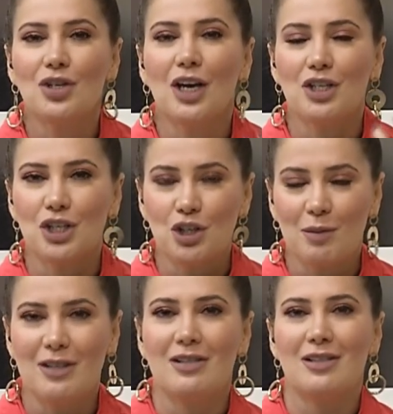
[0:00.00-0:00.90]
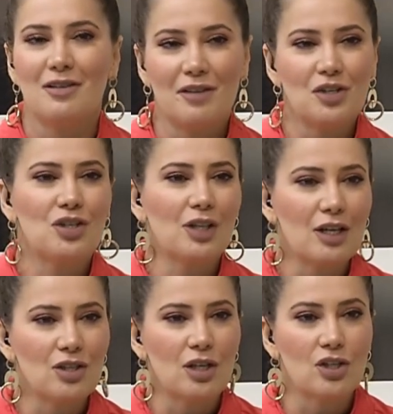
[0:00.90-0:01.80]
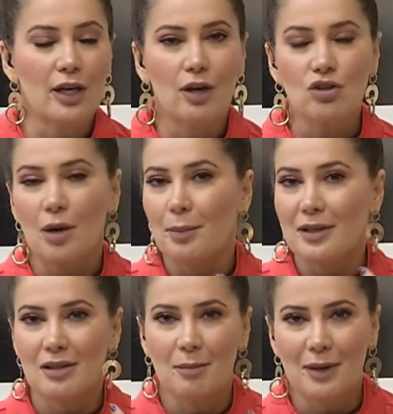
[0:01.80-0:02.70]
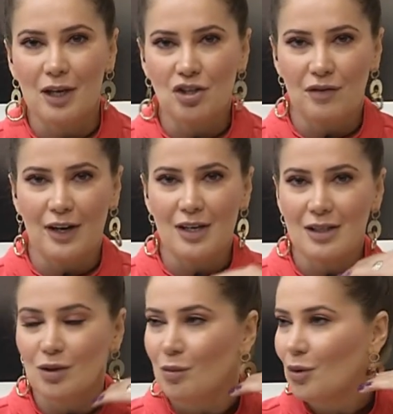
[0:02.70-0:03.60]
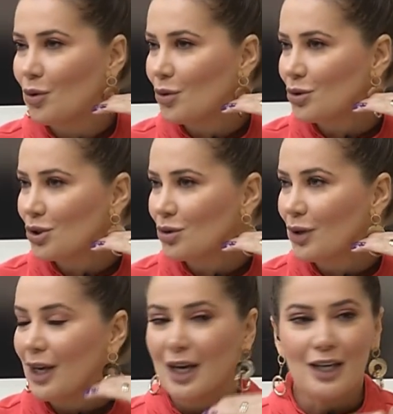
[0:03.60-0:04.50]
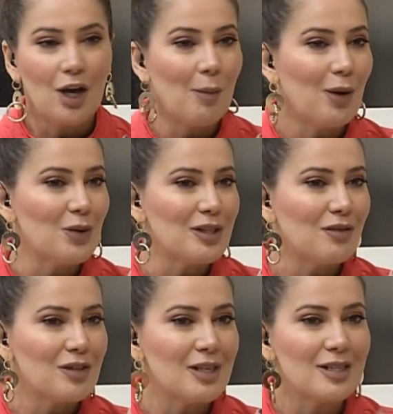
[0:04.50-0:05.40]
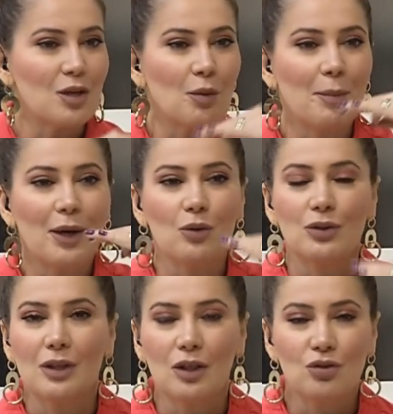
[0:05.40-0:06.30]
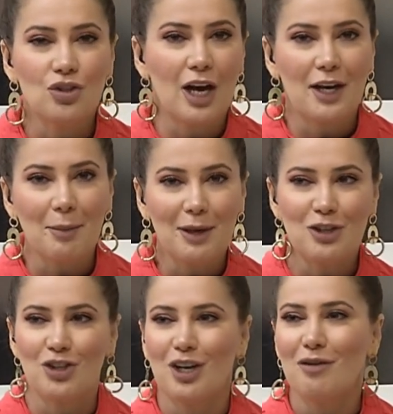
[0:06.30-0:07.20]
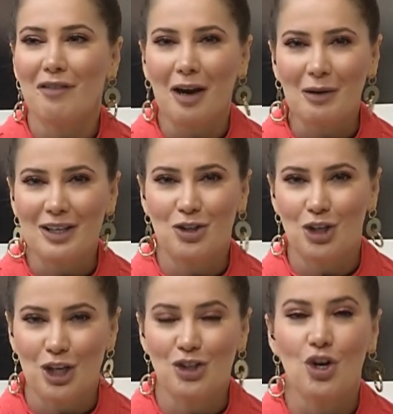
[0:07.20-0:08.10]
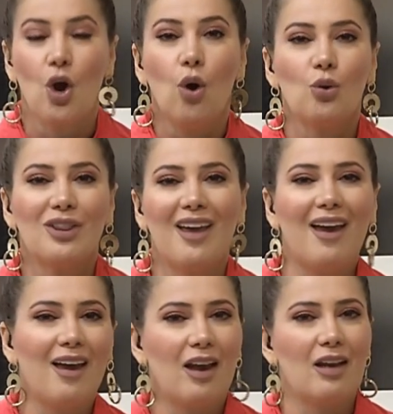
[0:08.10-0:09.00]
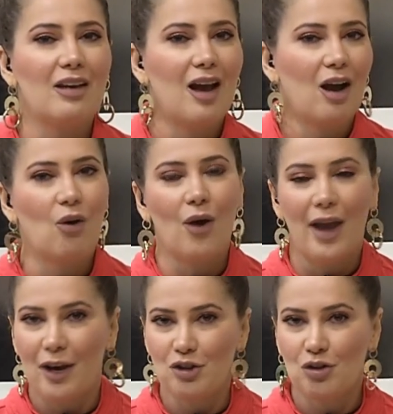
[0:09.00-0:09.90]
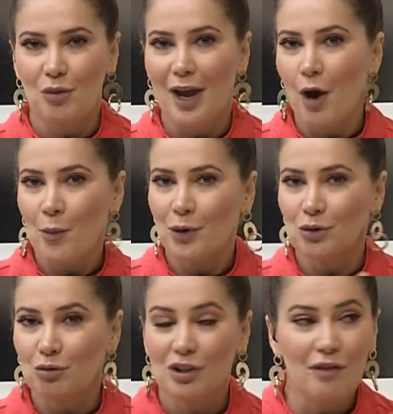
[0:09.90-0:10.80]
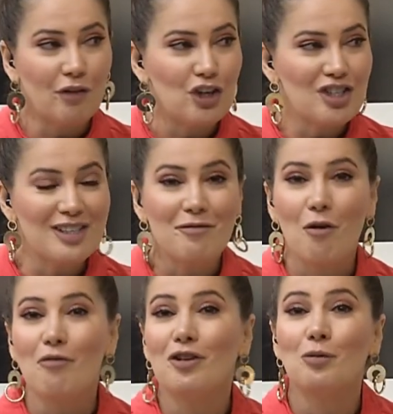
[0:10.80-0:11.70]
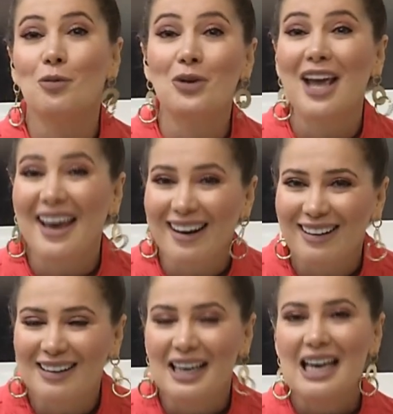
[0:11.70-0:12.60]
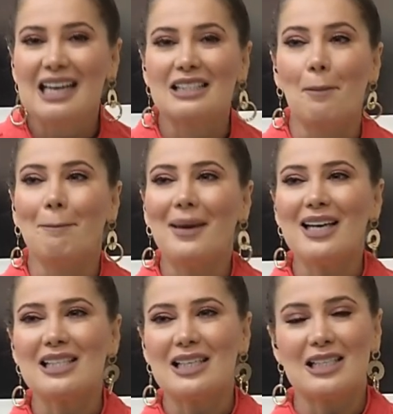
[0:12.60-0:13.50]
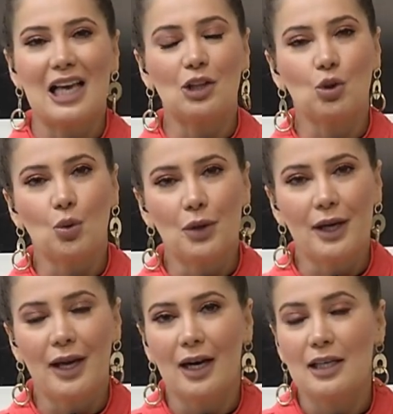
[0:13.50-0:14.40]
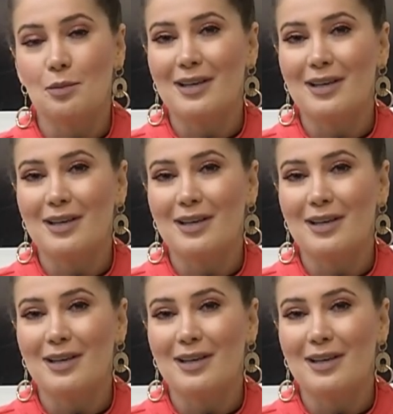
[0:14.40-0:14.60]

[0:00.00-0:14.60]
de que a gente precisa investir na gente. Eu já percebi a diferença no meu rosto e é uma coisa que vocês estão me perguntando diariamente. Aí eu falo aqui, gente, o DNA Correction é um produto que foi desenvolvido por ela, essa pesquisadora, ela é